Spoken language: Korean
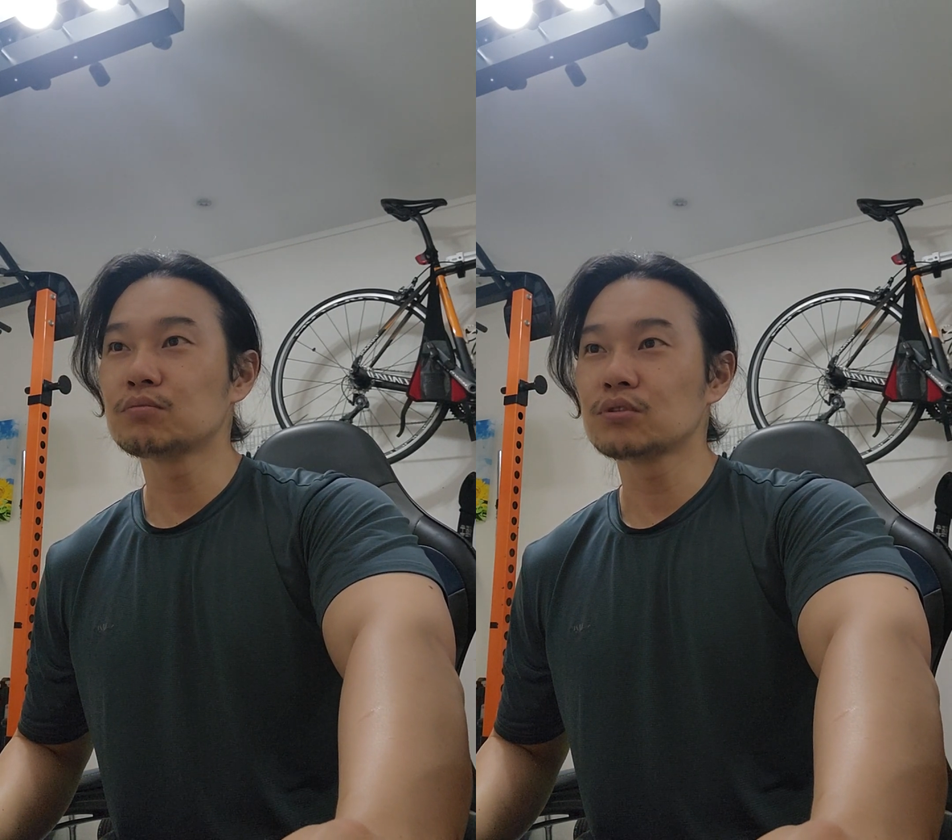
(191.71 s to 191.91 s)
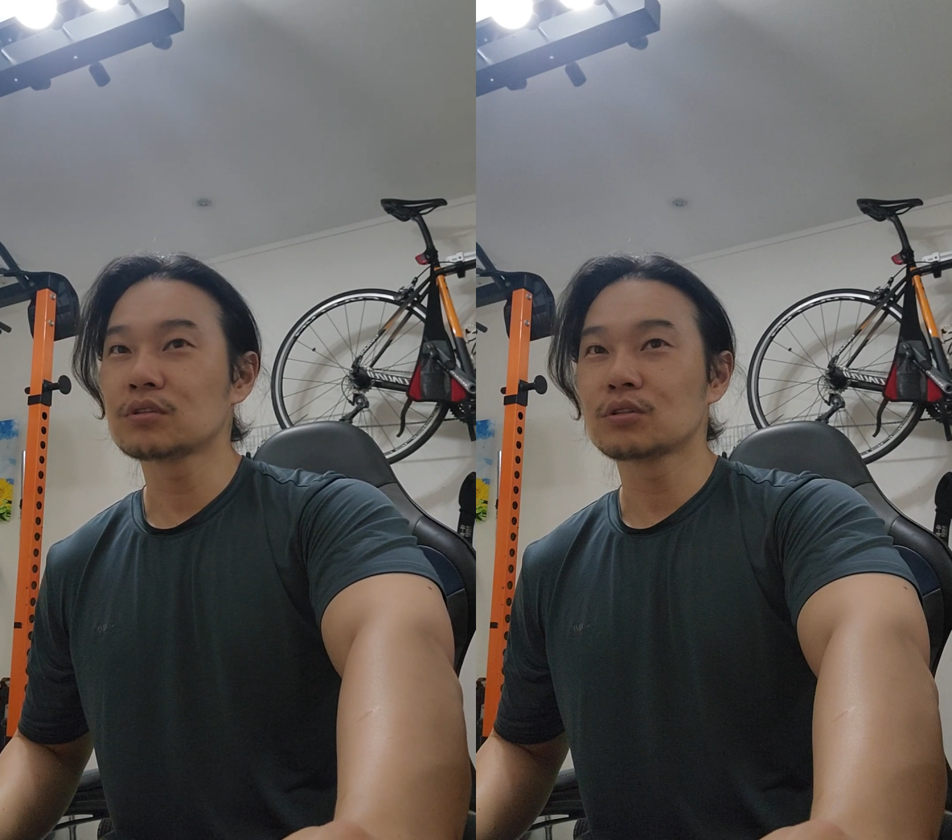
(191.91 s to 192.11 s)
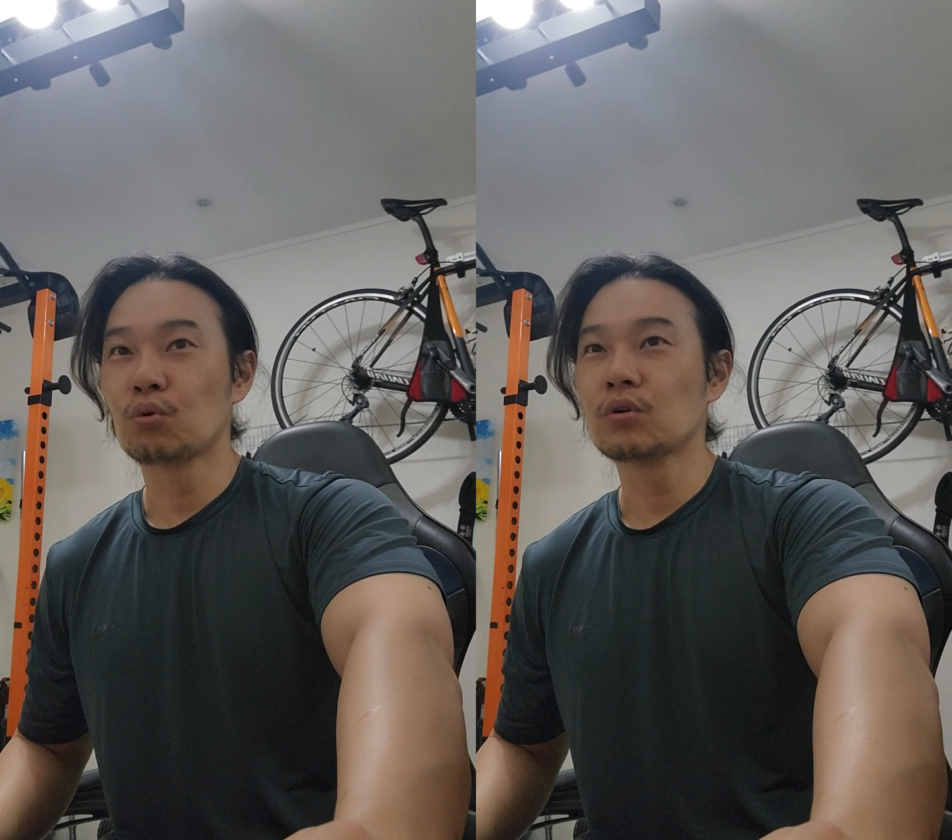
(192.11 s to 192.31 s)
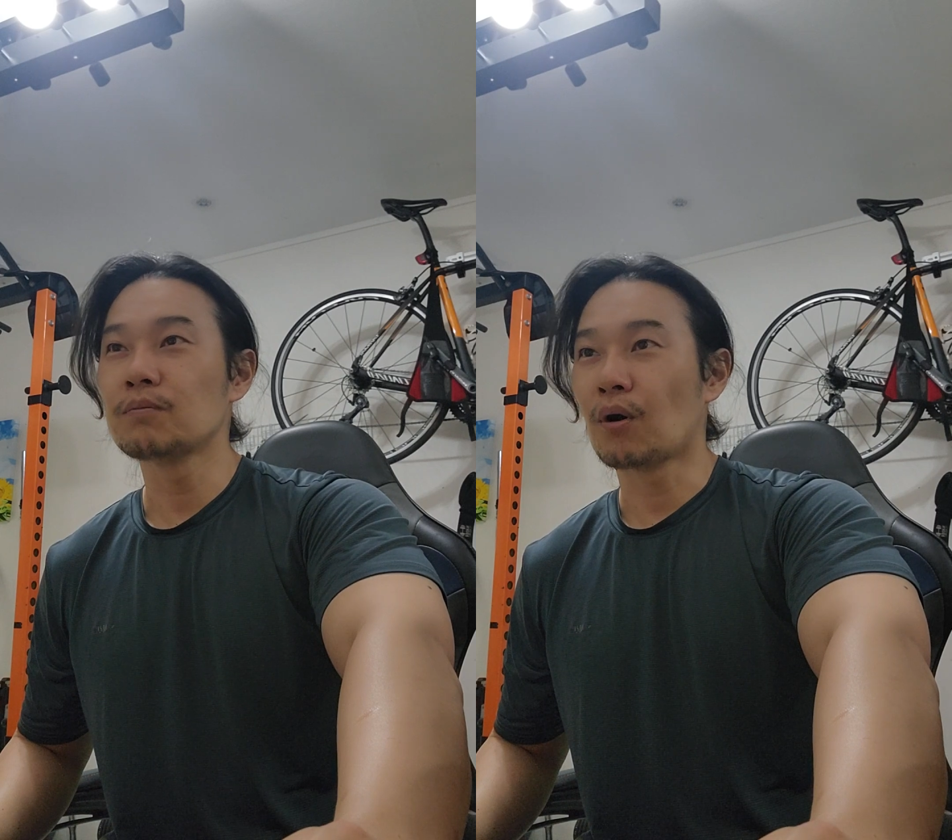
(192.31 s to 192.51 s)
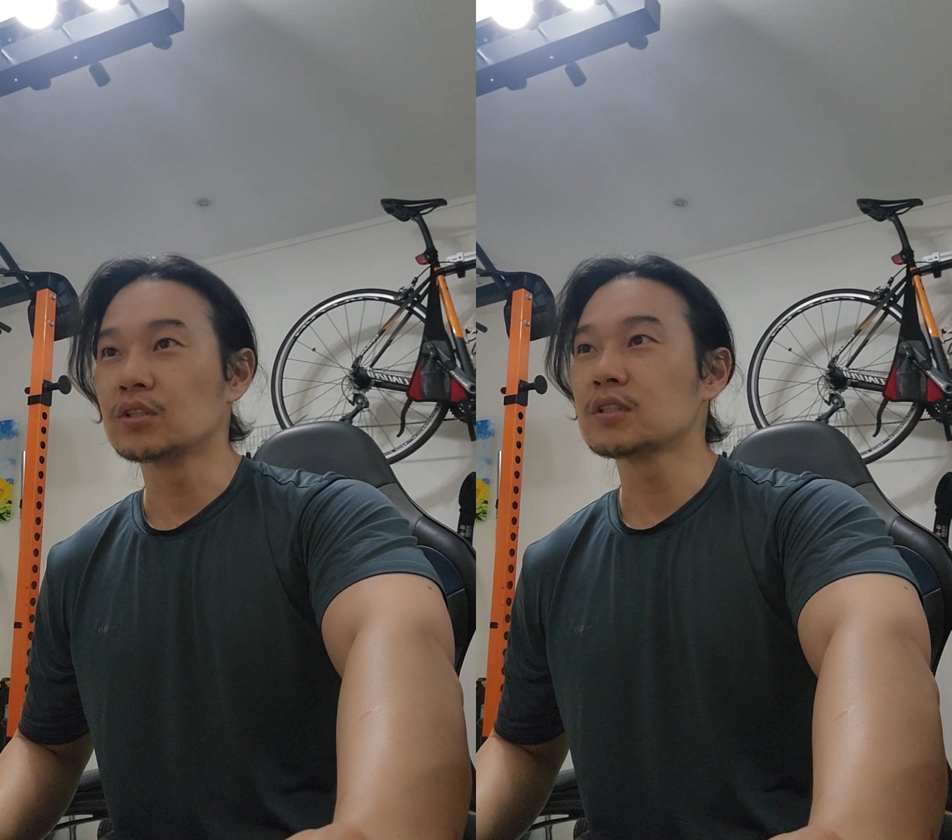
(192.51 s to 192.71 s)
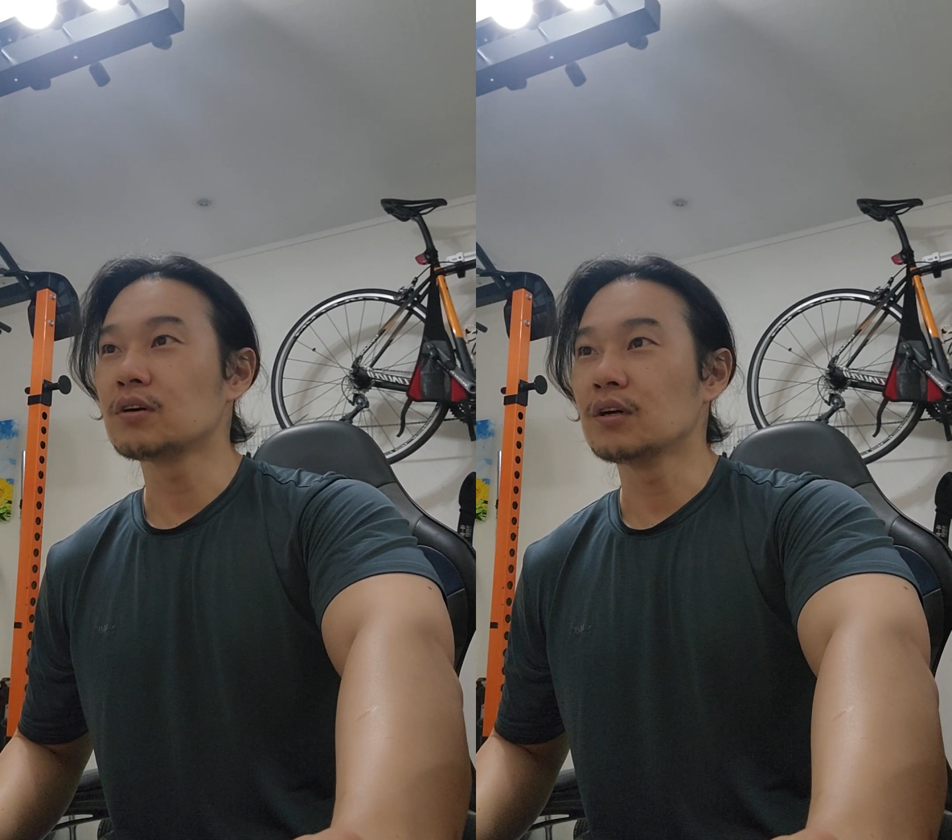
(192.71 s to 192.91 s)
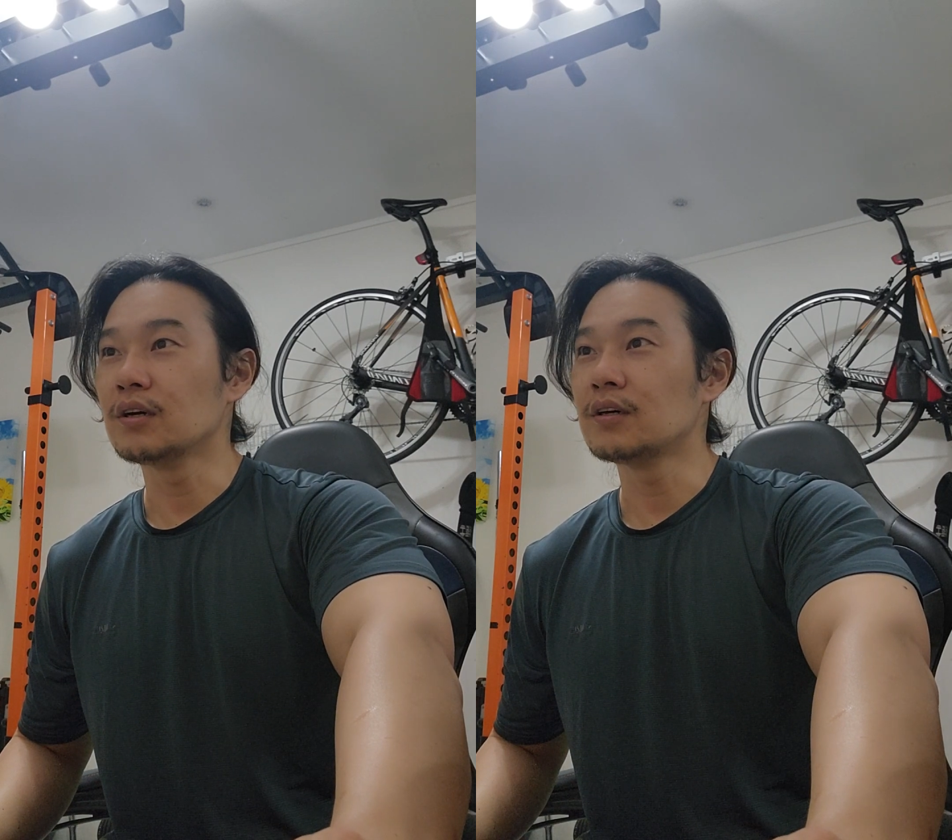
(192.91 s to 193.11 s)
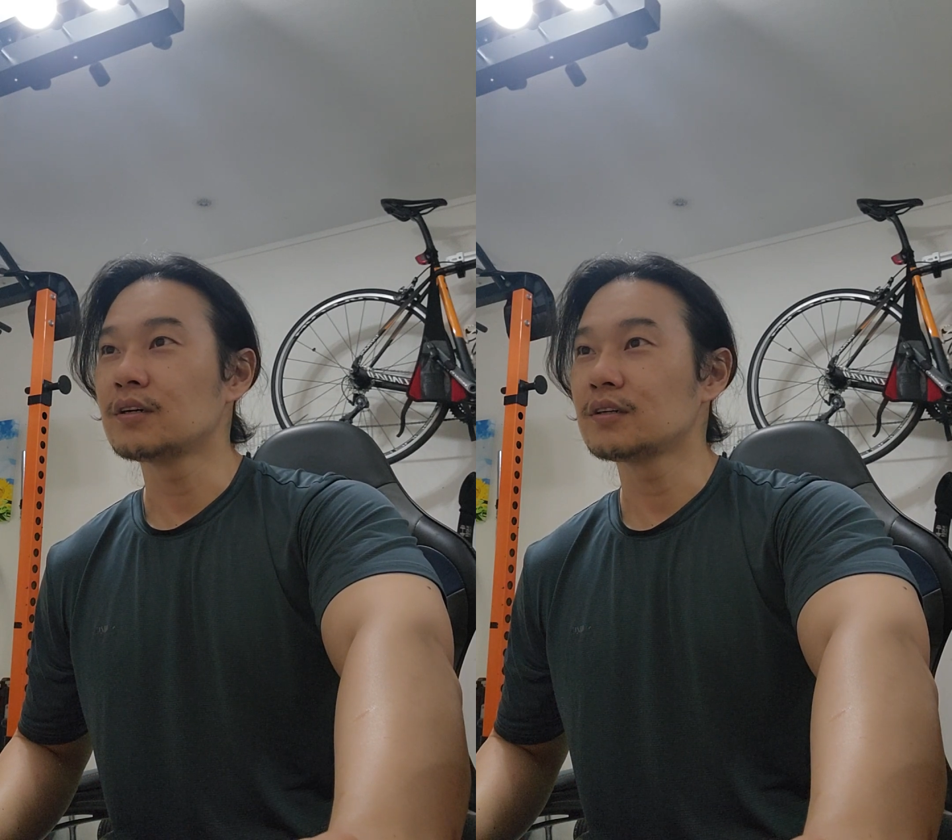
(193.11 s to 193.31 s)
분들은 돈을 버신
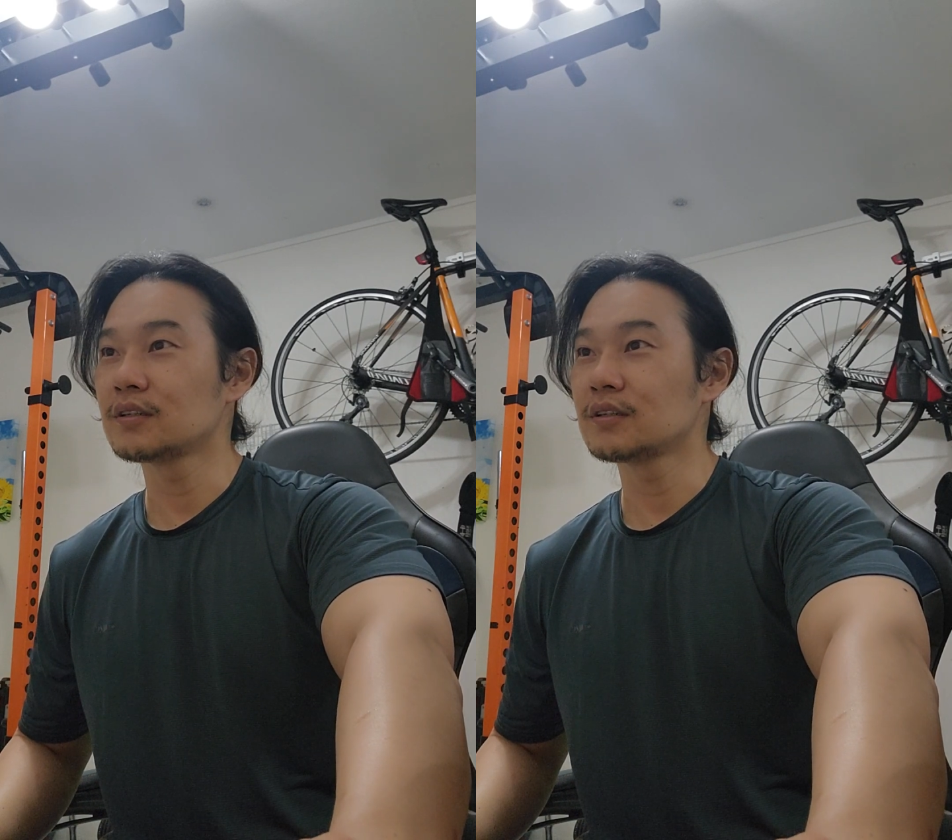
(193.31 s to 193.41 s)
거예요.